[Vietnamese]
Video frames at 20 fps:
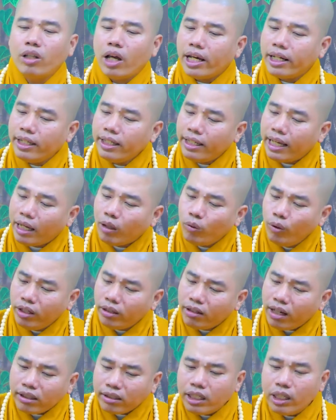tuệ để giải
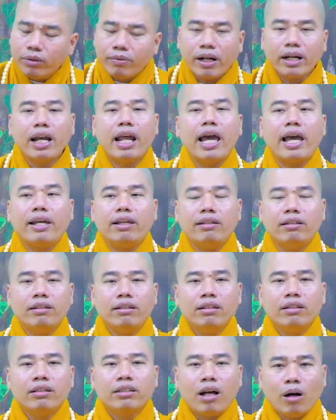quyết rất nhiều vấn đề
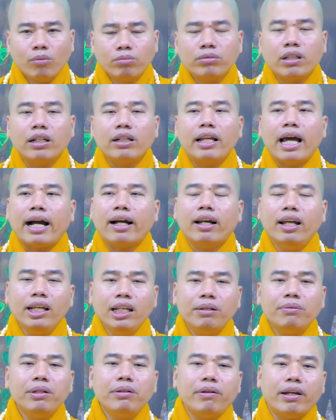thông tình đạt
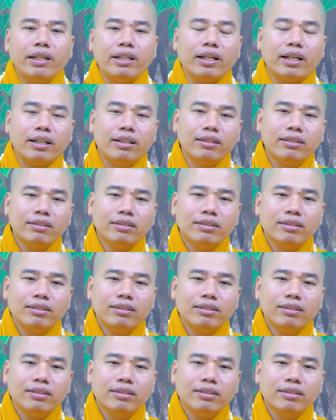lý đó quý vị à